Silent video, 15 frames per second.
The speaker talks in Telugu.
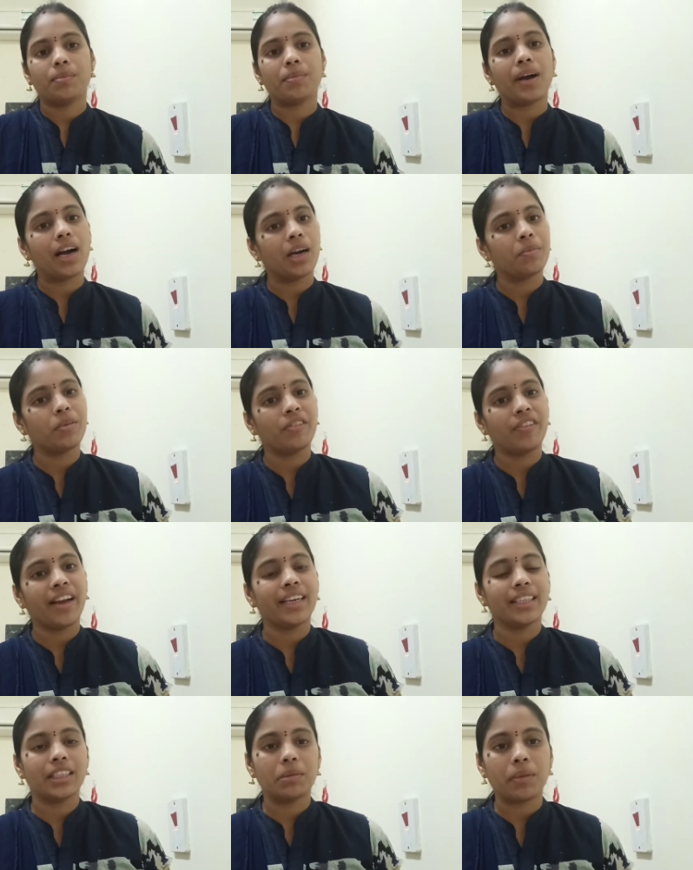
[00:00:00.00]
బాగా అప్పుడు
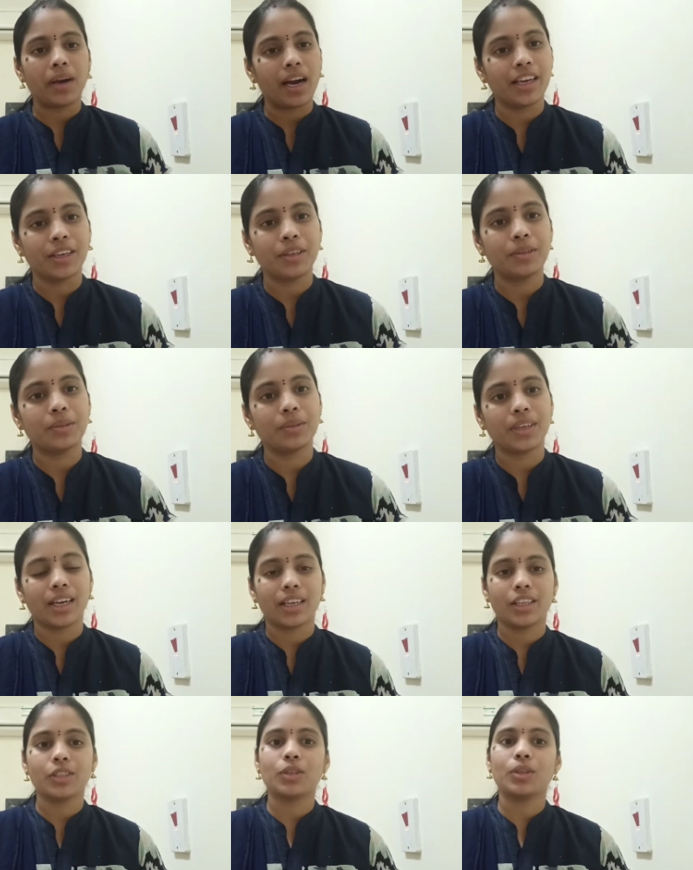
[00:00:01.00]
వెయిట్ అయితే బాగా ఎక్కువ ఉన్నా
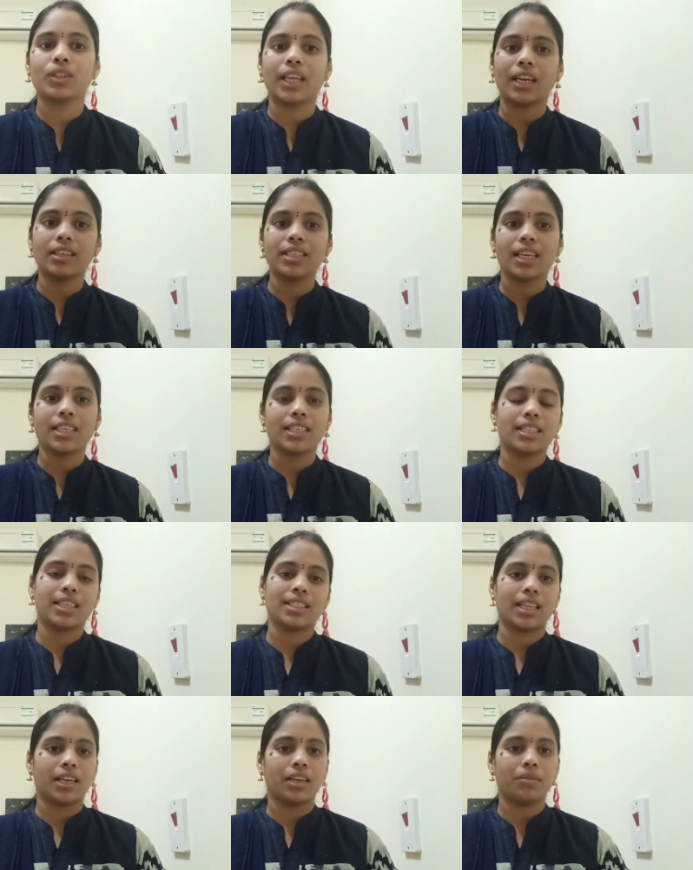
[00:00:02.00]
కదా సో తను సజెస్ట్
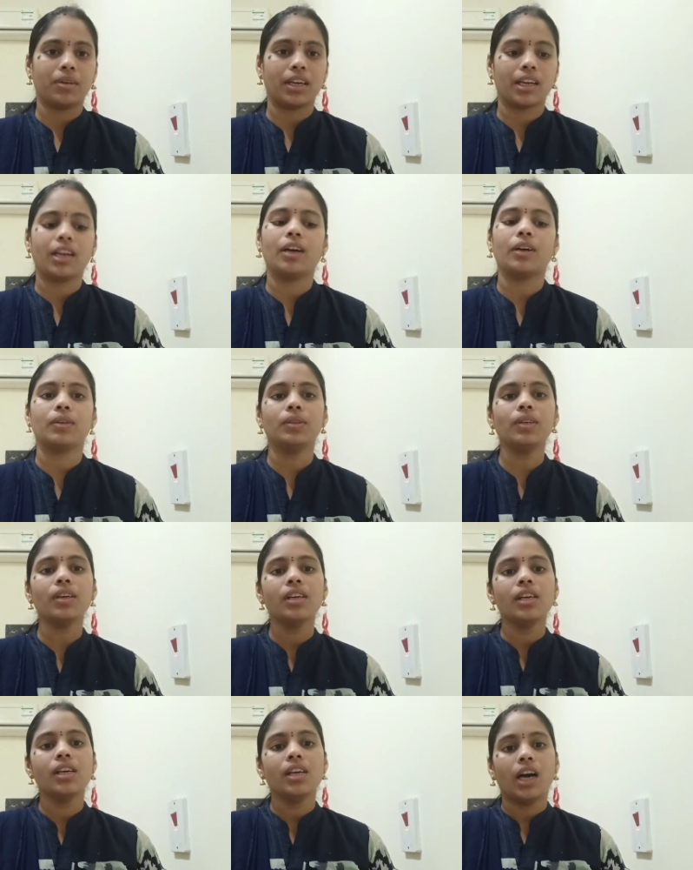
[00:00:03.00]
చేశారనమాట నాకు
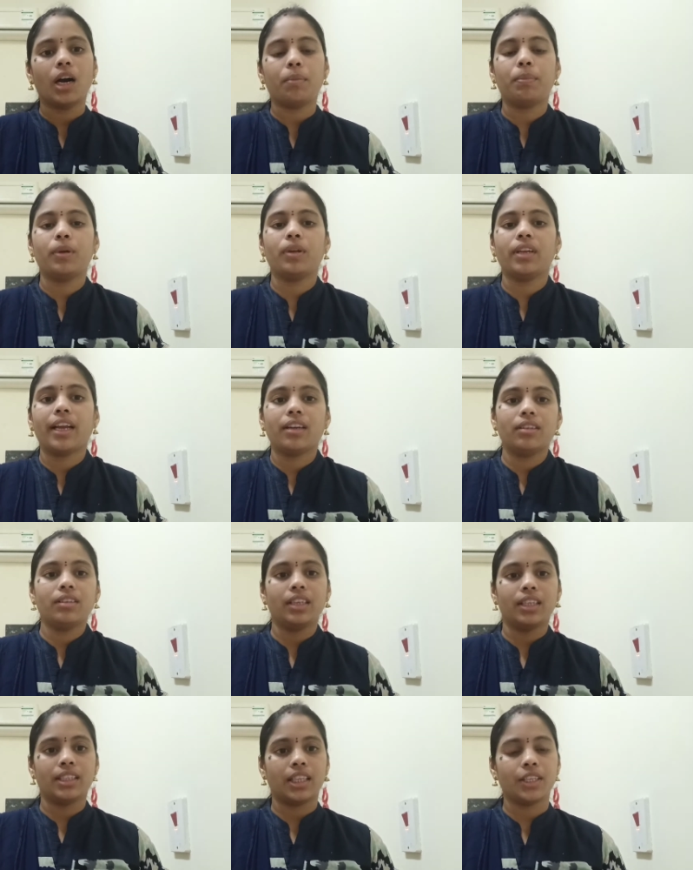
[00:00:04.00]
అప్పుడు నేను
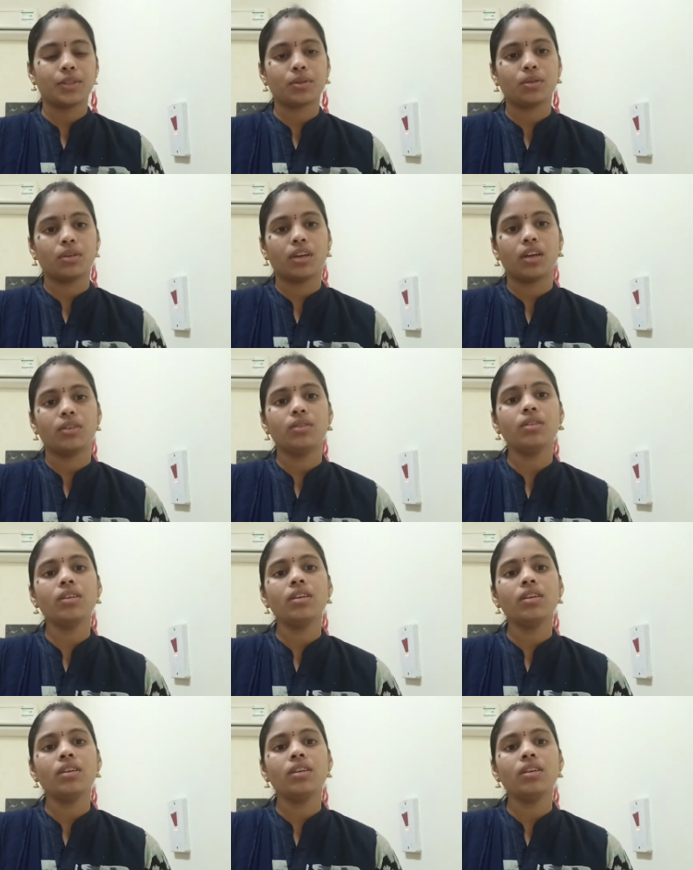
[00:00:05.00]
ఇది తీసుకున్నాను